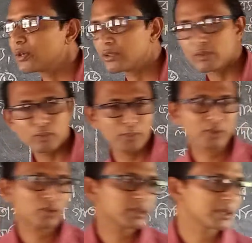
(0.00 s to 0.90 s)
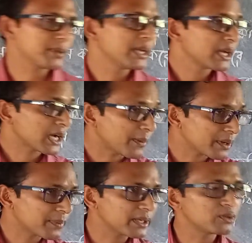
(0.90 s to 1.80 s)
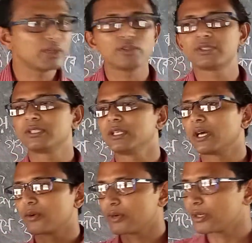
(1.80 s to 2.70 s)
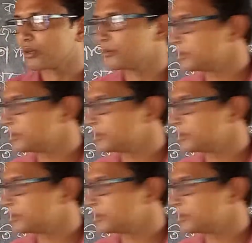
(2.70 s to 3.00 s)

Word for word: টোরে যখন উঠবো তখন দেখবে খামার বাড়ি তৈরি হচ্ছে আরও অনেক রকম